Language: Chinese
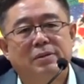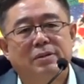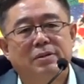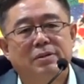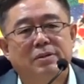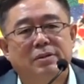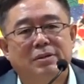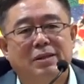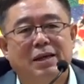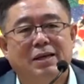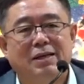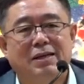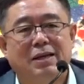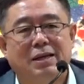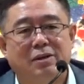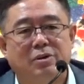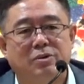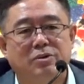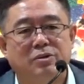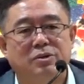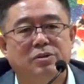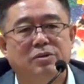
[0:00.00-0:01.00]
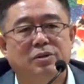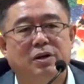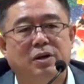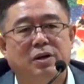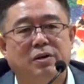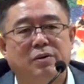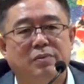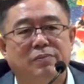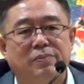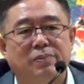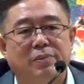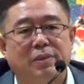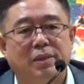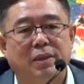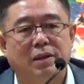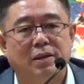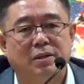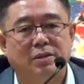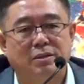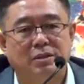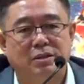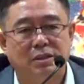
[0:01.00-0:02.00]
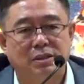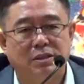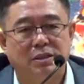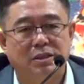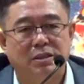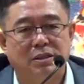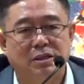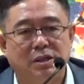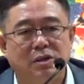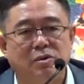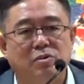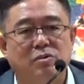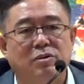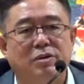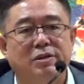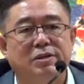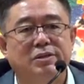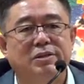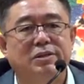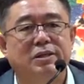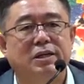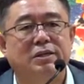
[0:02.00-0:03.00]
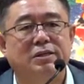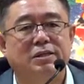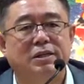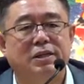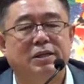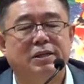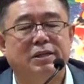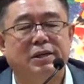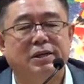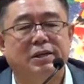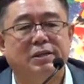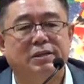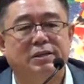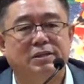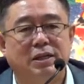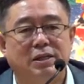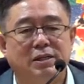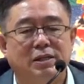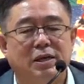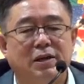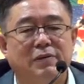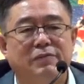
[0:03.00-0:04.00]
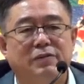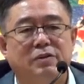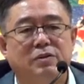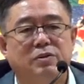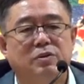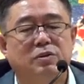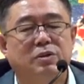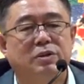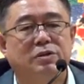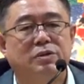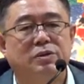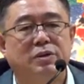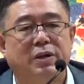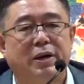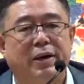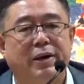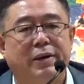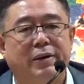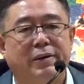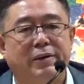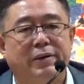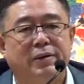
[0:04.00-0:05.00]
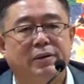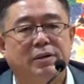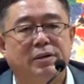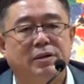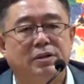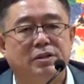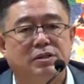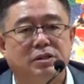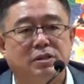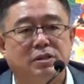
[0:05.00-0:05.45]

所以大家要知道，这个六合解戒的先天风水学是